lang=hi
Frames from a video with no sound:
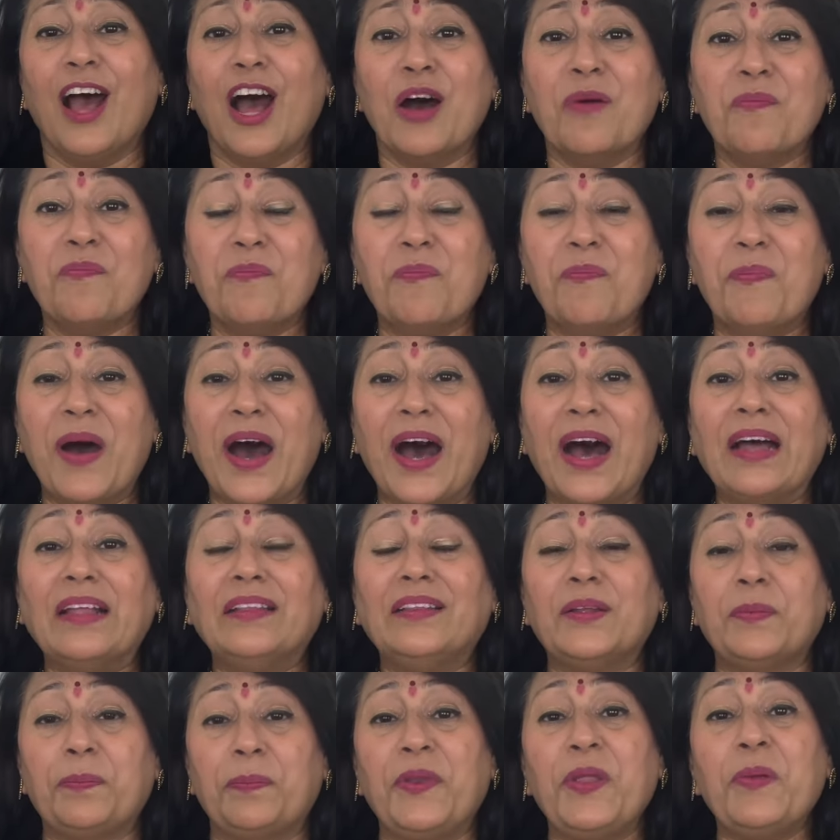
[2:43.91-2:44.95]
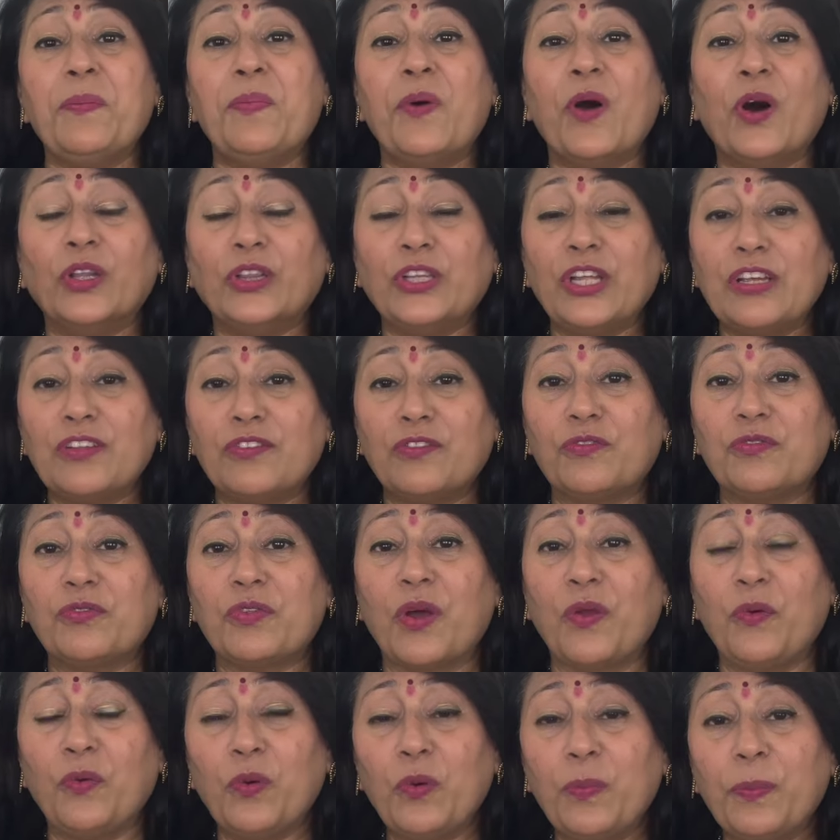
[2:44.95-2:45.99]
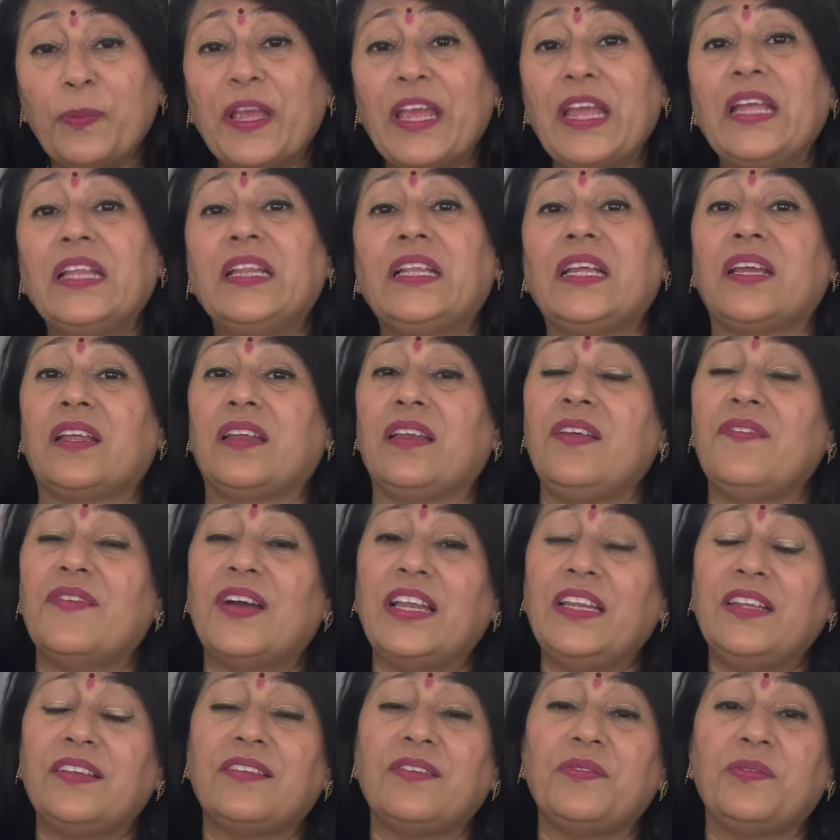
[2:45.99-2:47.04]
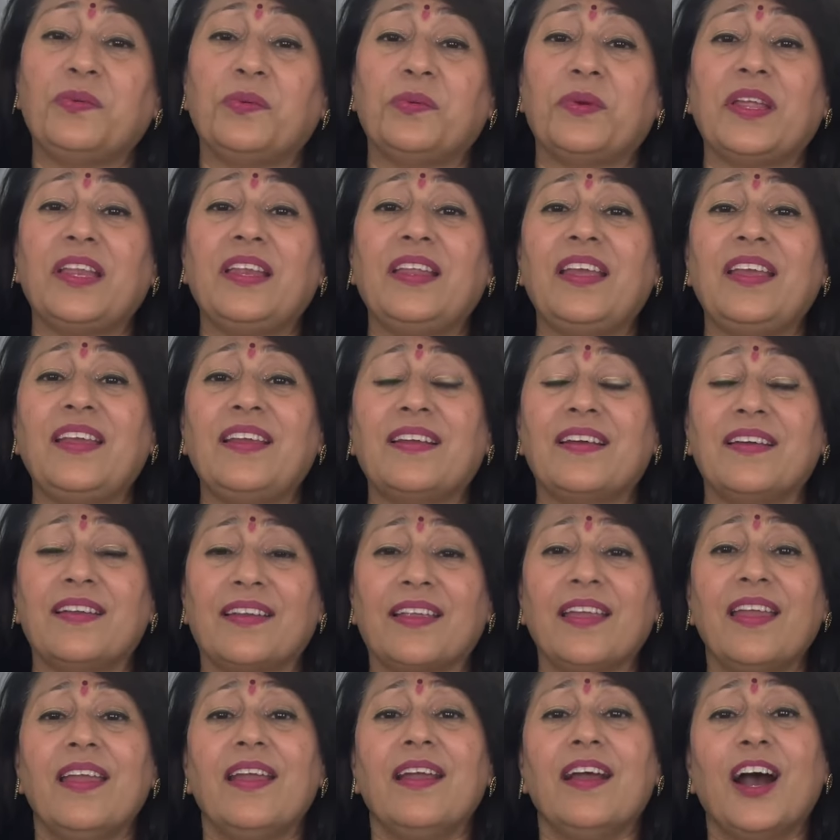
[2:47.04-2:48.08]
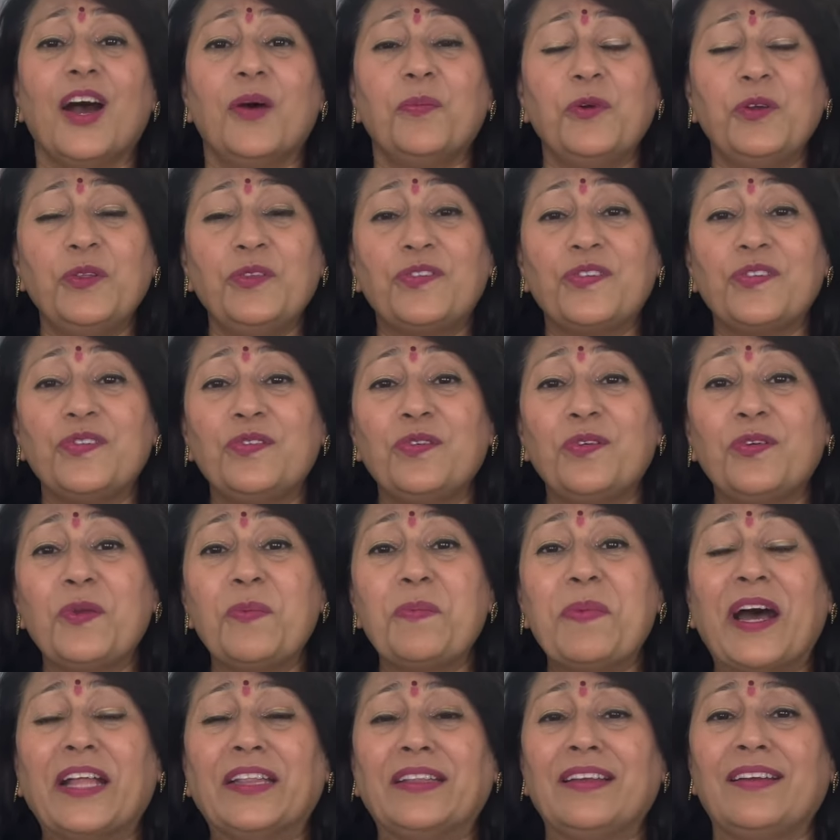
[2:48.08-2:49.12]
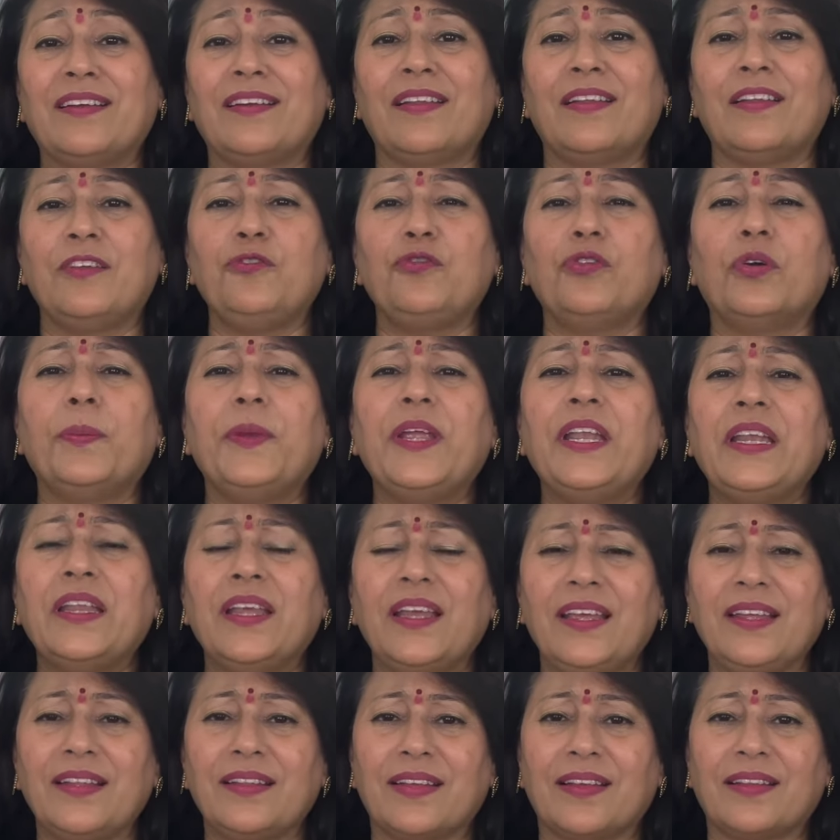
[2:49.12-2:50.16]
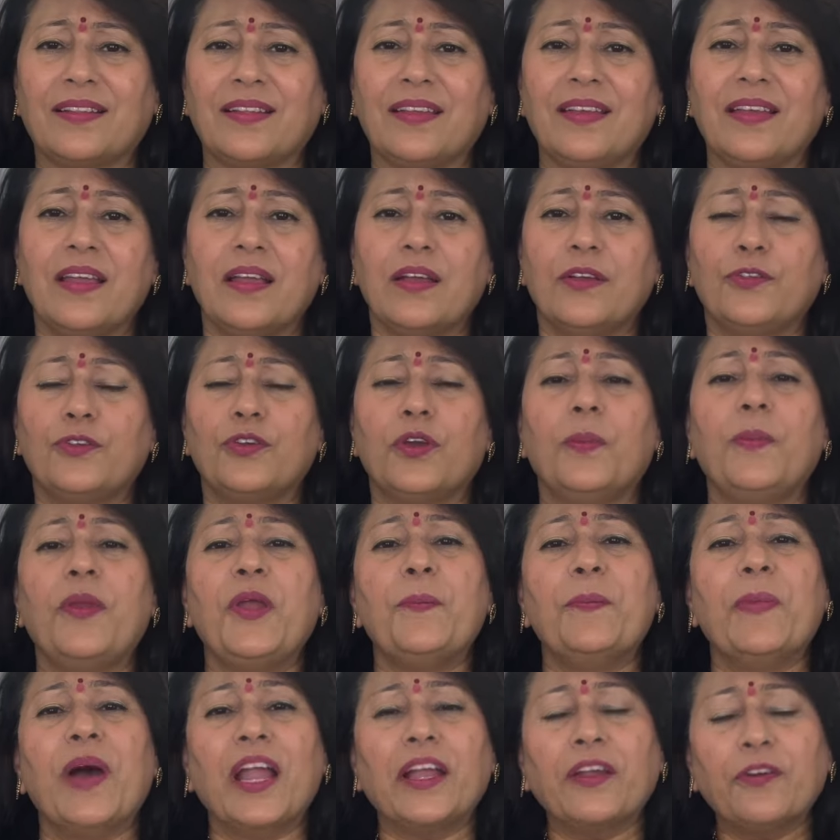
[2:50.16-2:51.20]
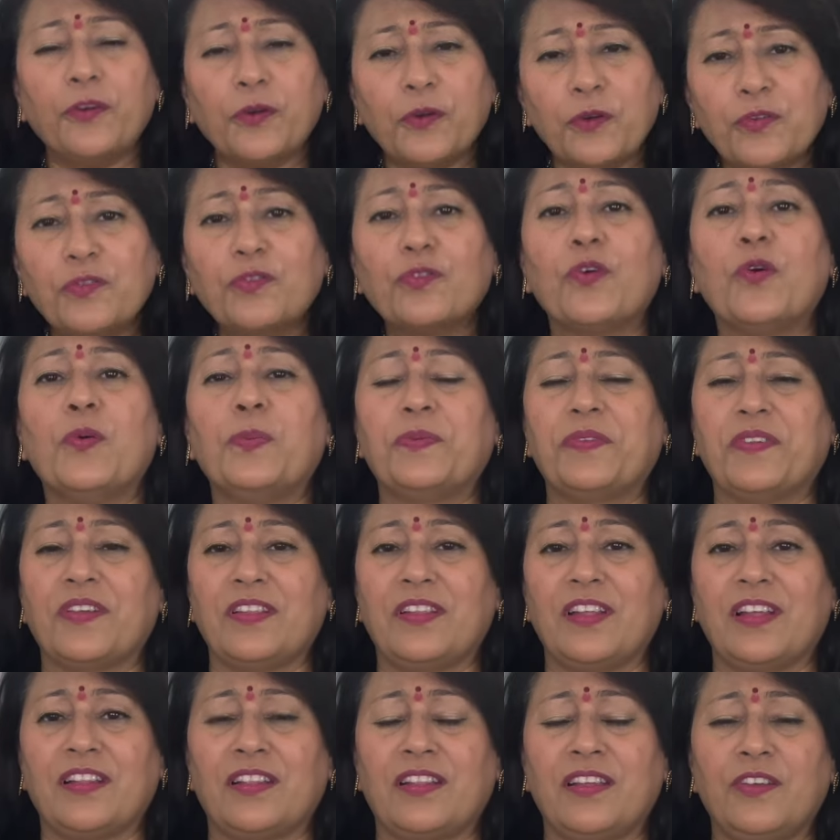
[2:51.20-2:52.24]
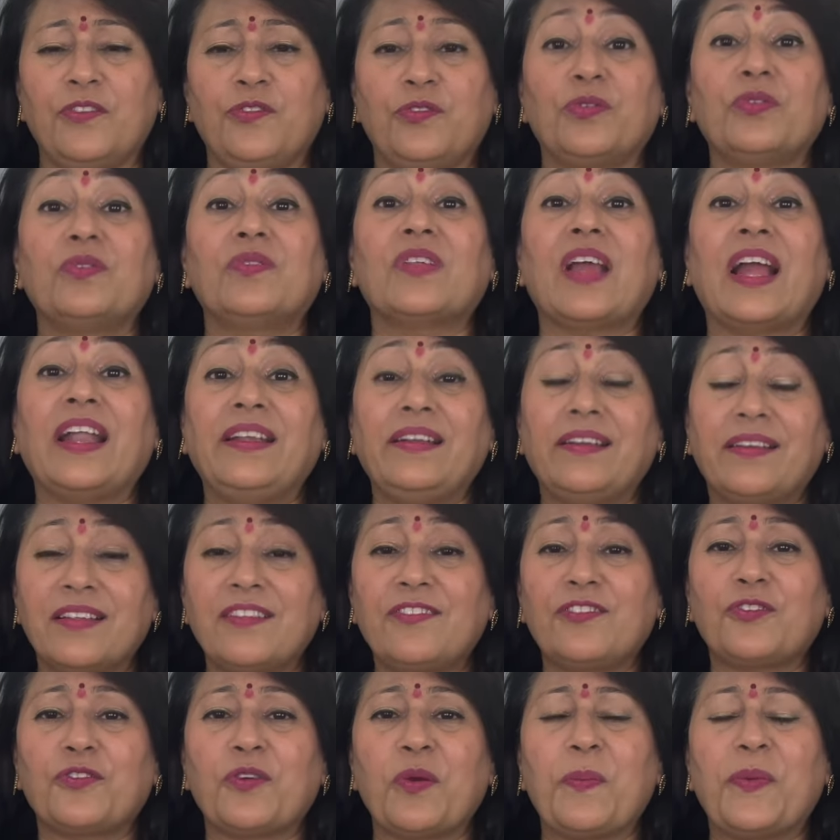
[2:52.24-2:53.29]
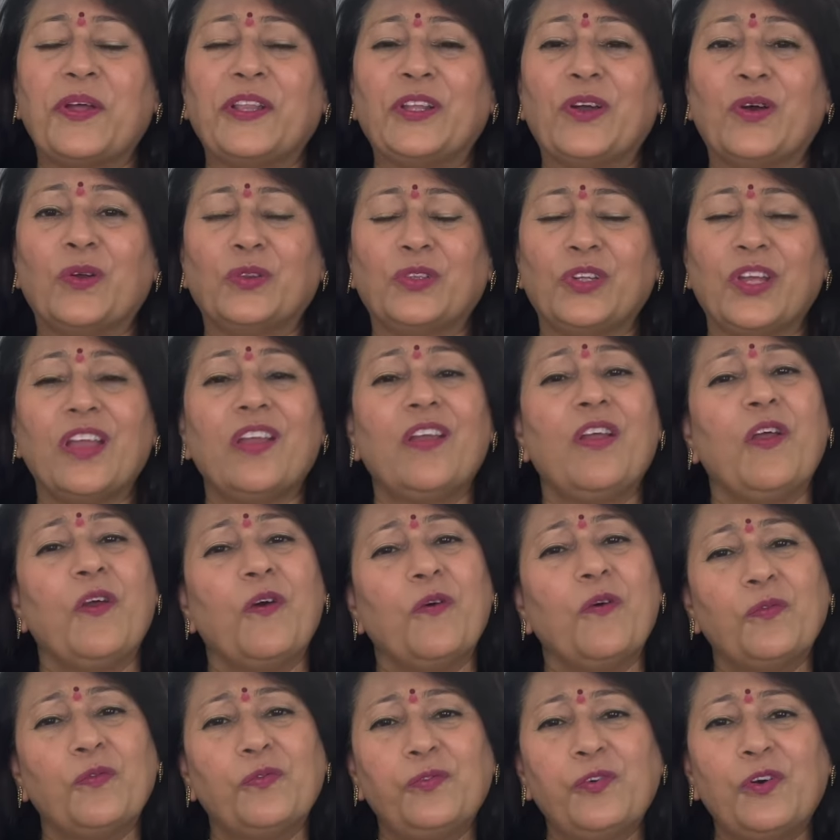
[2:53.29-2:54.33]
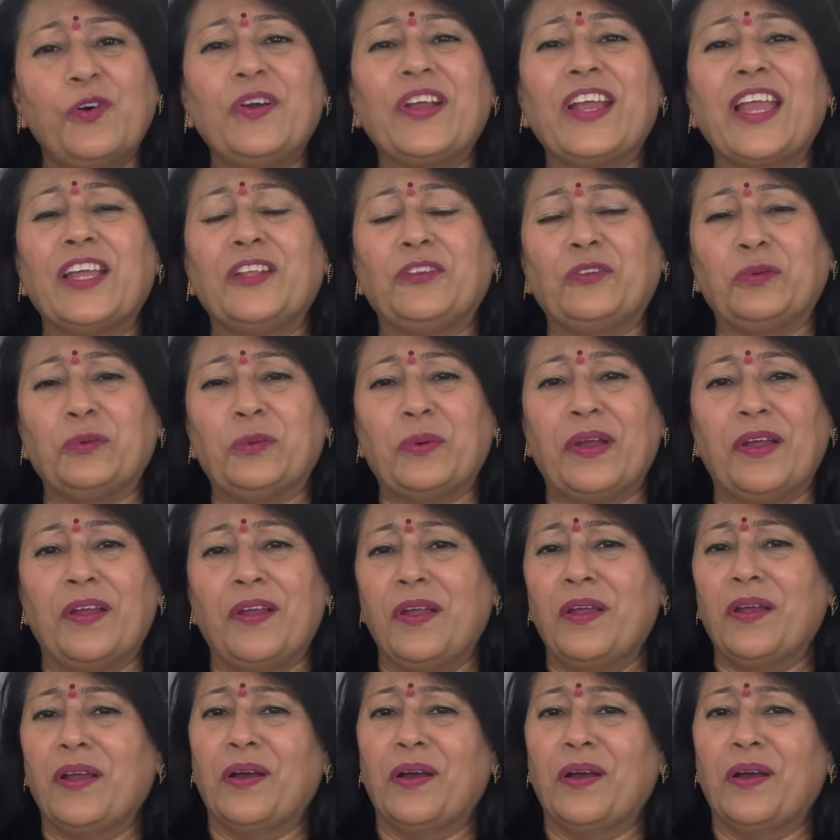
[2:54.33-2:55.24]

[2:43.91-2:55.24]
हम बात अपने भौतिक स्वरूप की दिखने वाली चीज़ों की नहीं कर रहे हम उन चीज़ों की बातें कर रहे हैं जो हमें नहीं दिखती जो हमें माइक्रोस्कोप से दिखती हैं जो साइंटिस्ट को पता होती हैं वो केतु है